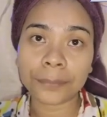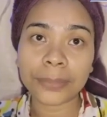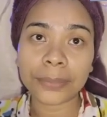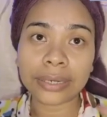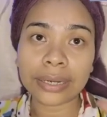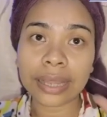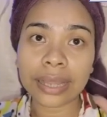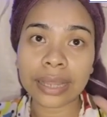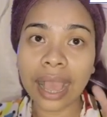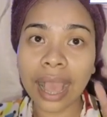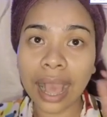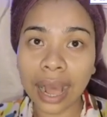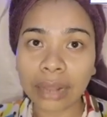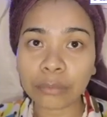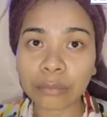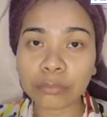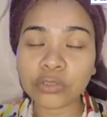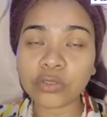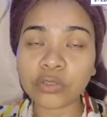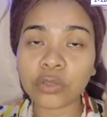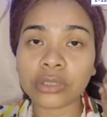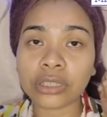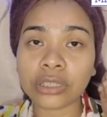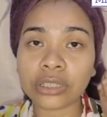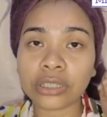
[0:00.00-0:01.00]
padahal
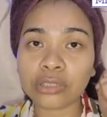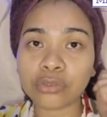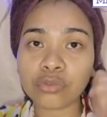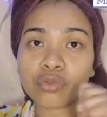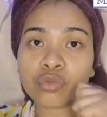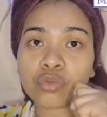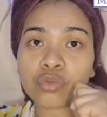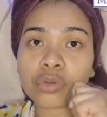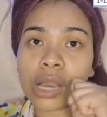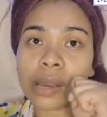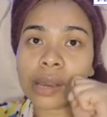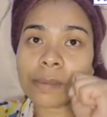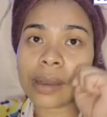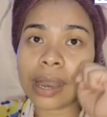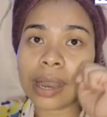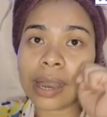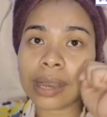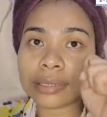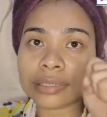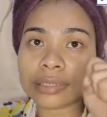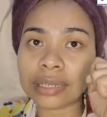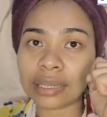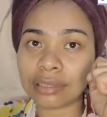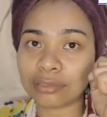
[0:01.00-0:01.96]
misalnya itu suka banget